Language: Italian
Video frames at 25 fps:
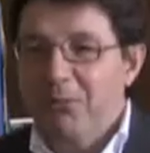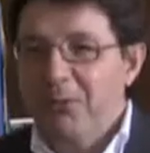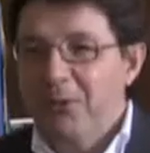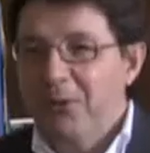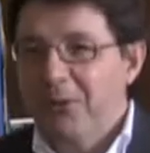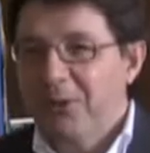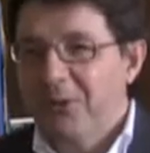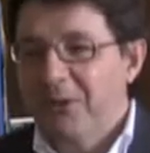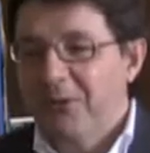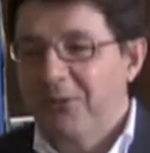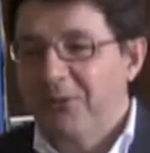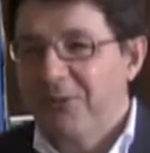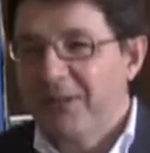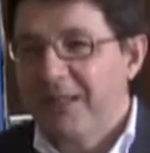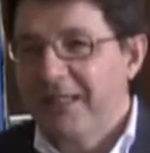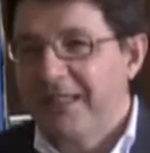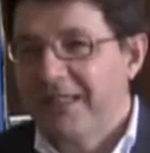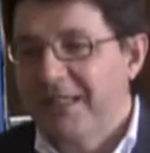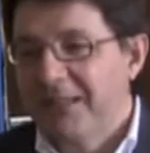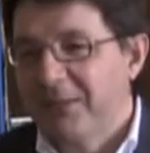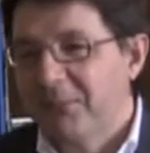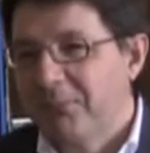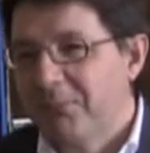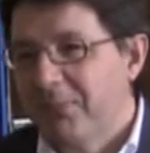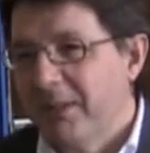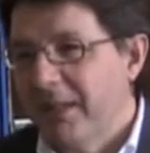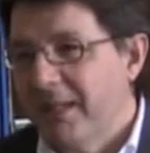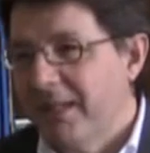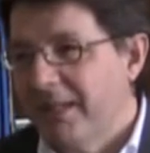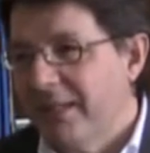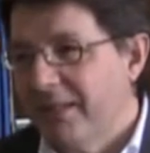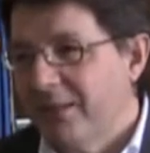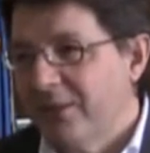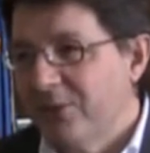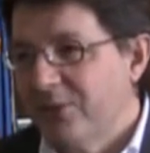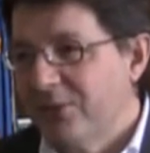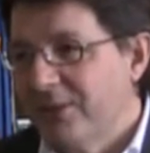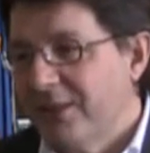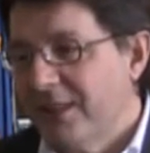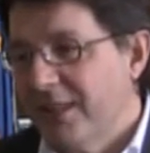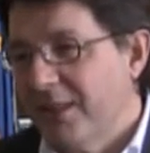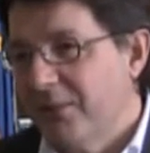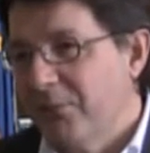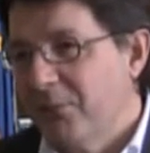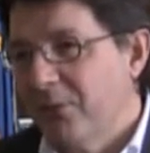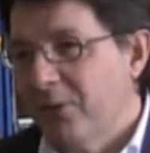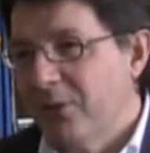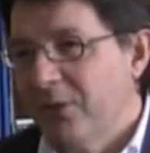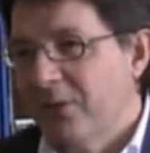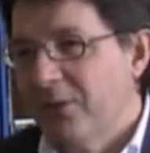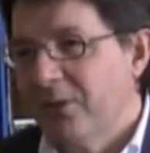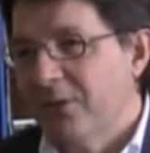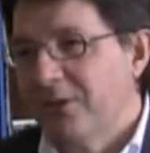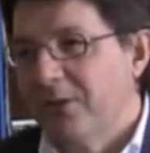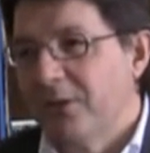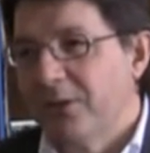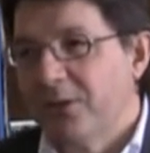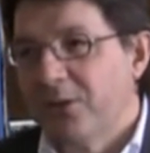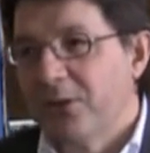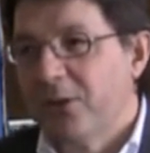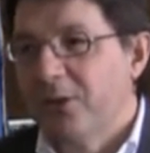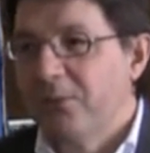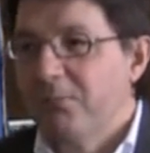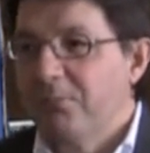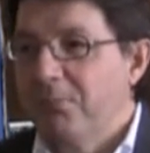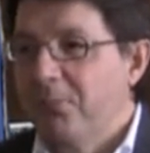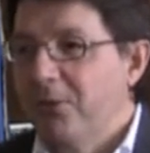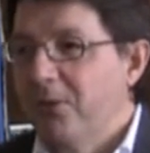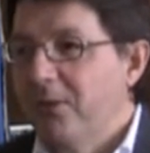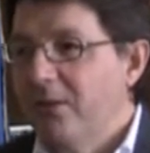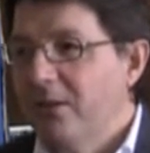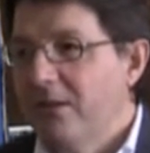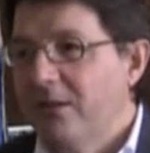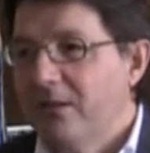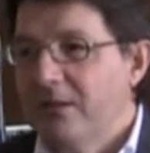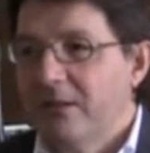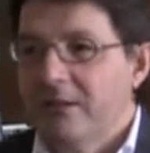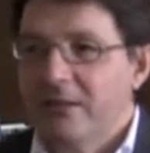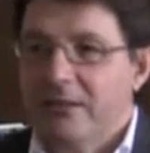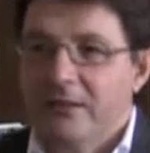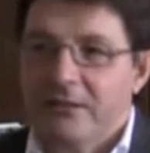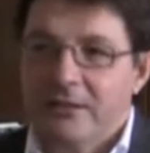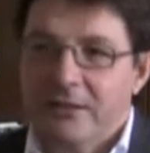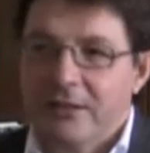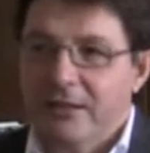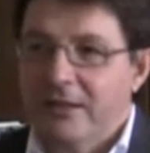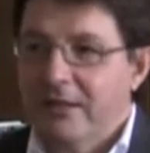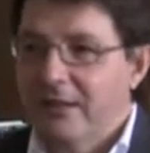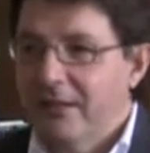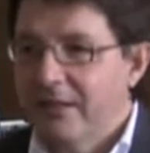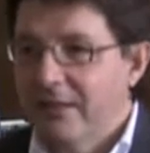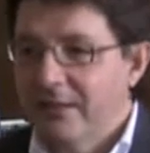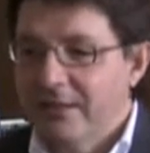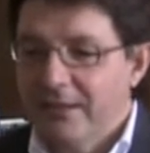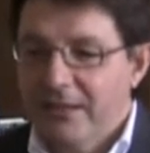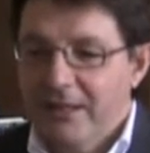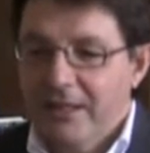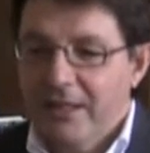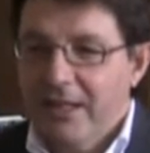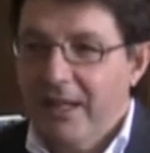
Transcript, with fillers: più ai confini dell'impero, siamo di colpo eh,